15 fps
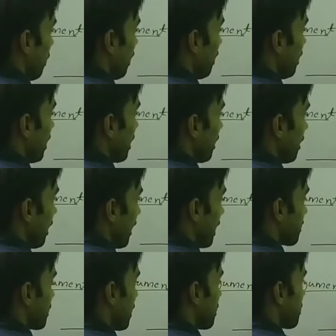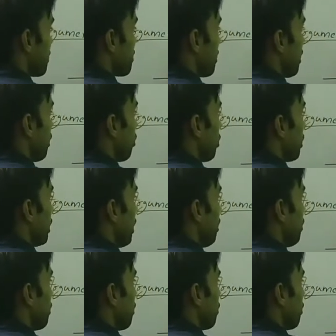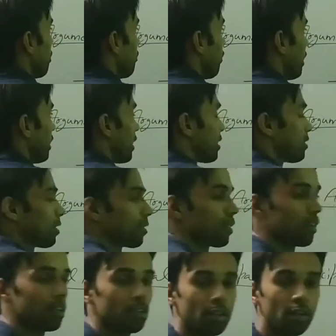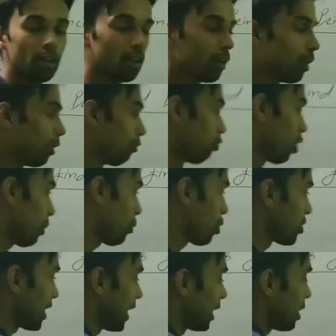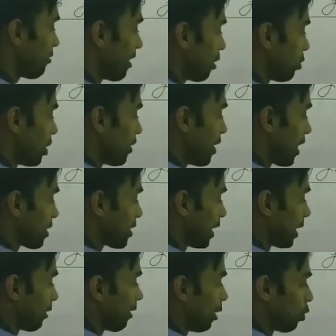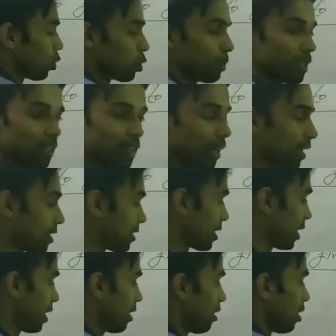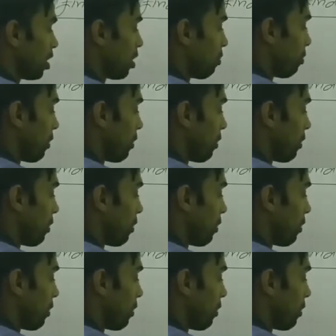मान लिया कि ये एक्स एक्सिस है और ये वाई एक्सिस है वो आपको जेड की वैल्यू दे देगा जेड की वैल्यू कुछ भी दे देगा जैसे कि